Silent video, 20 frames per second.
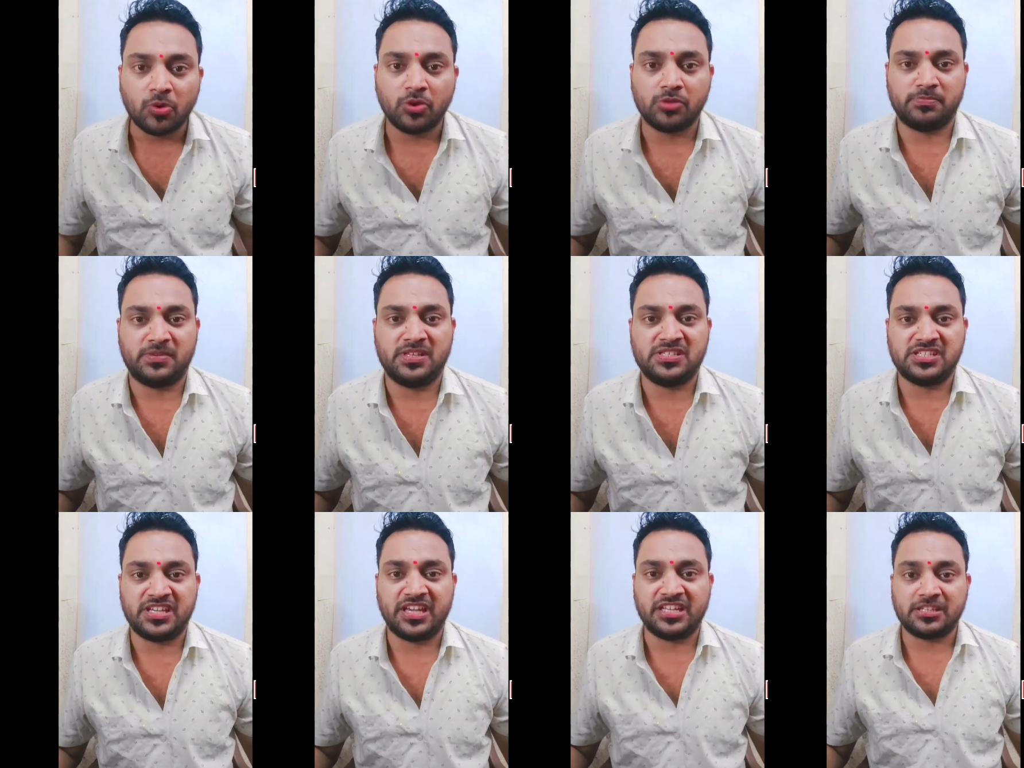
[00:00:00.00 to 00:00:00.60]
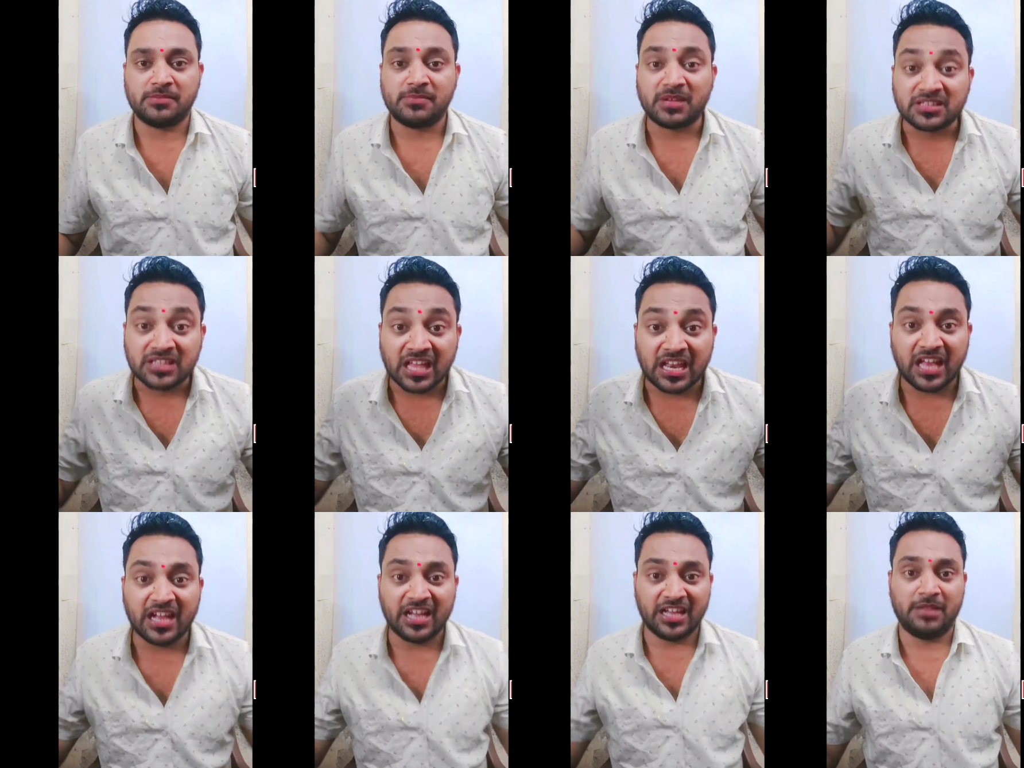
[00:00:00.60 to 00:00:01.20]
ఊరికి మంచిగా అయితే మా
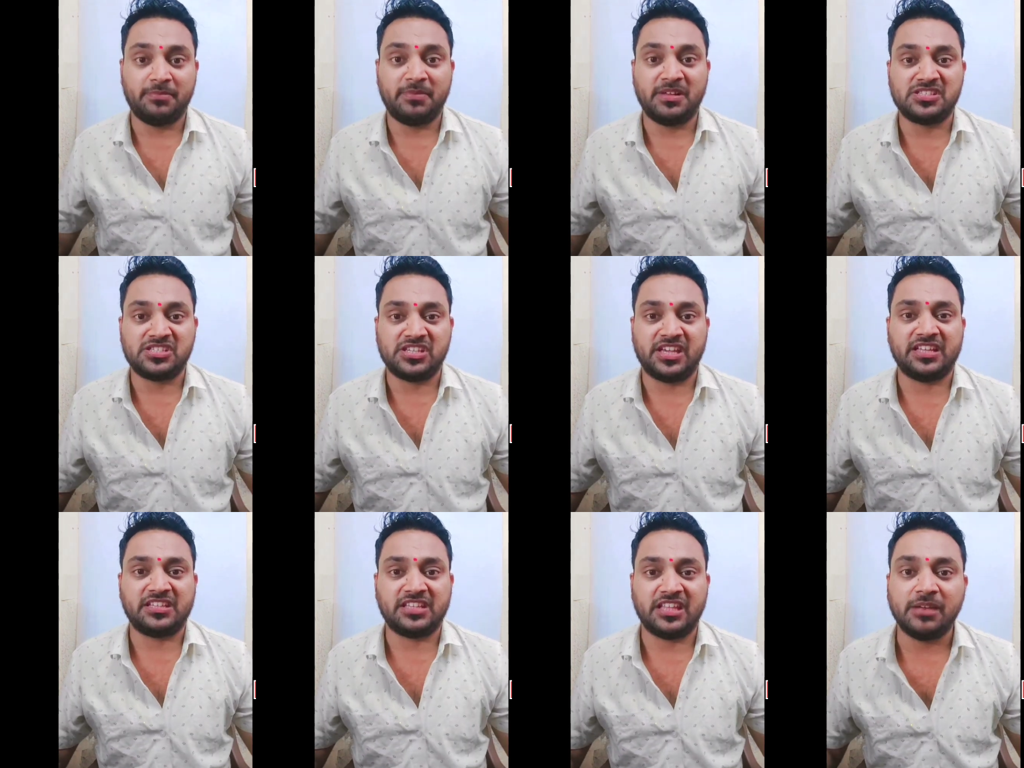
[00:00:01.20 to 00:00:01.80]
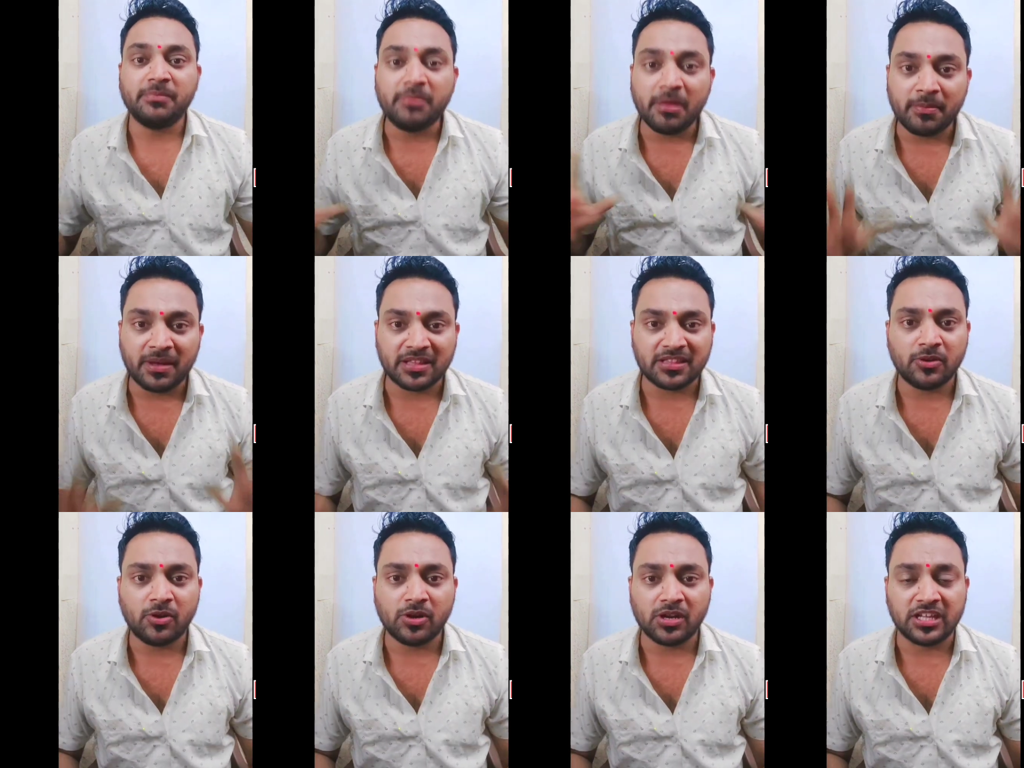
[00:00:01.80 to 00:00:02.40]
తెలంగాణ మంచిగా అవుతుంది అని మేము
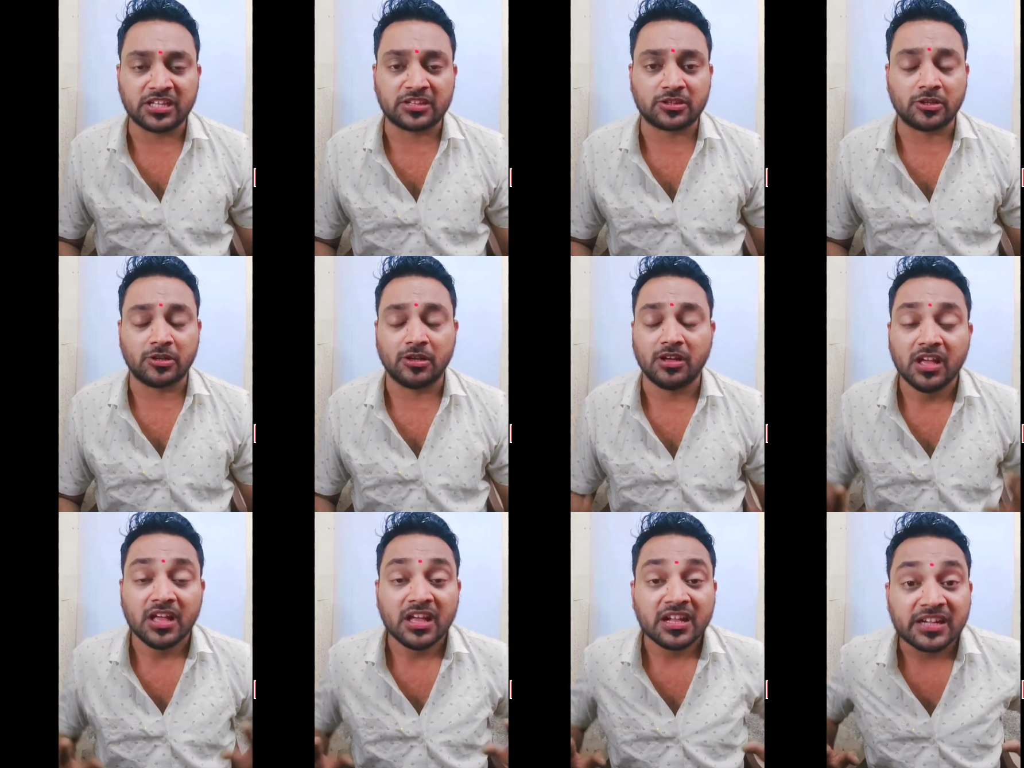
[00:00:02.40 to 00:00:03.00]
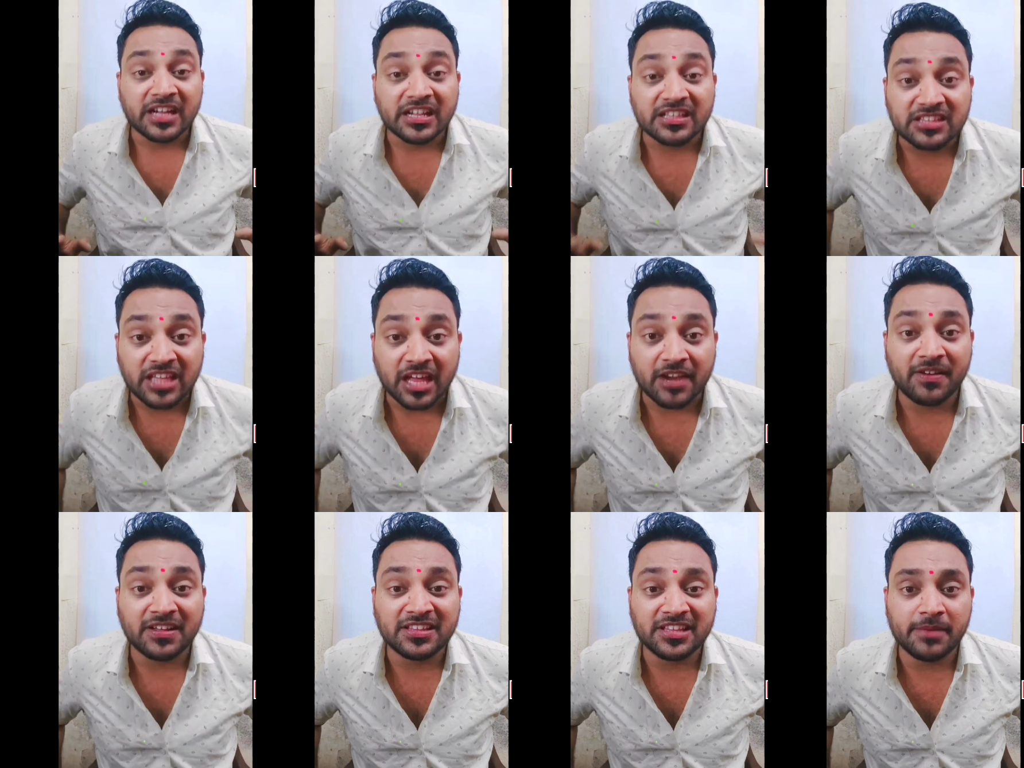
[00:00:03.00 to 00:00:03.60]
అయితే ఓట్లు వేస్తున్నాం కానీ
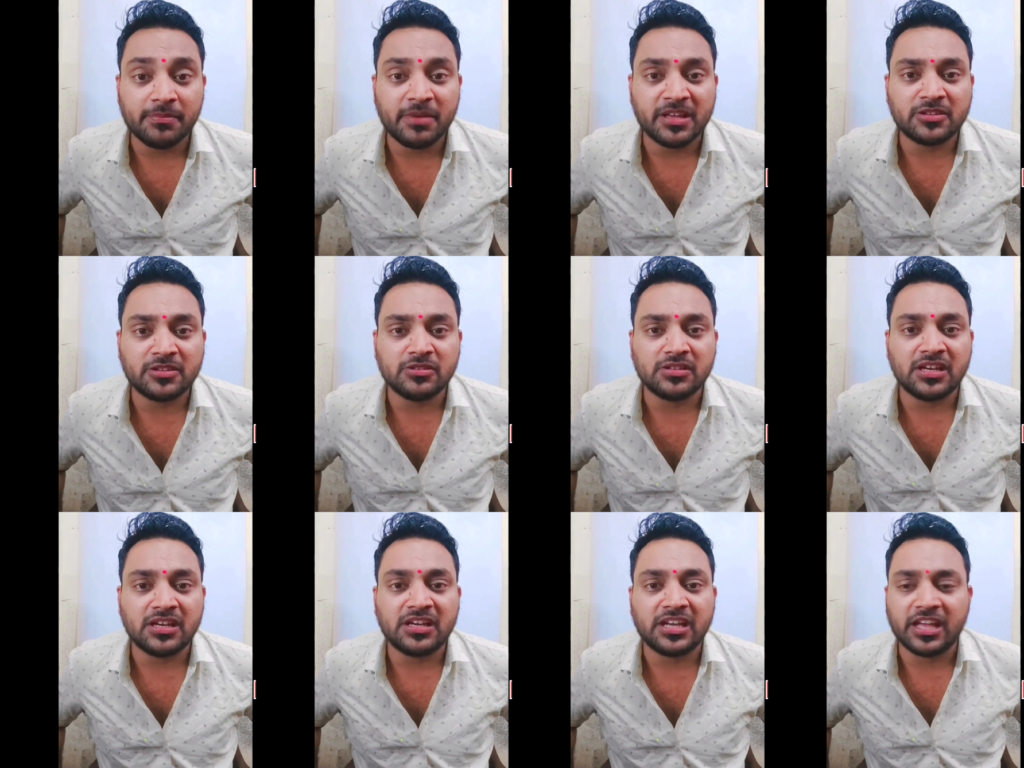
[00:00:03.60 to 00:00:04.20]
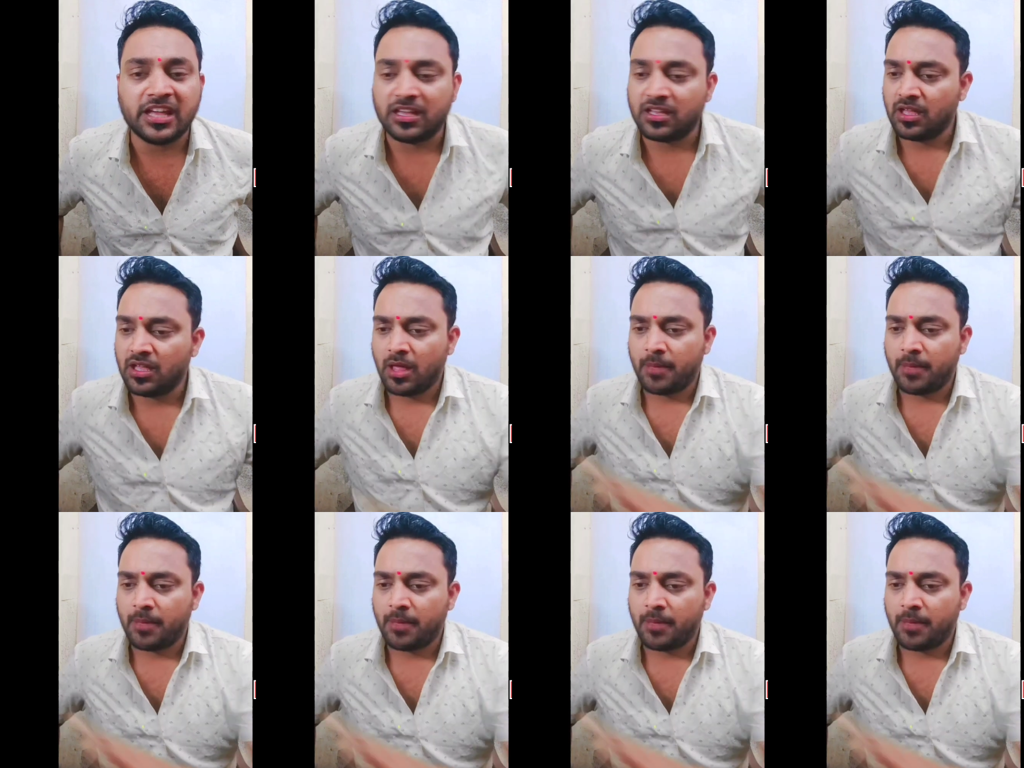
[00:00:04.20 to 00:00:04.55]
తర్వాత ఏమవుతుందంటే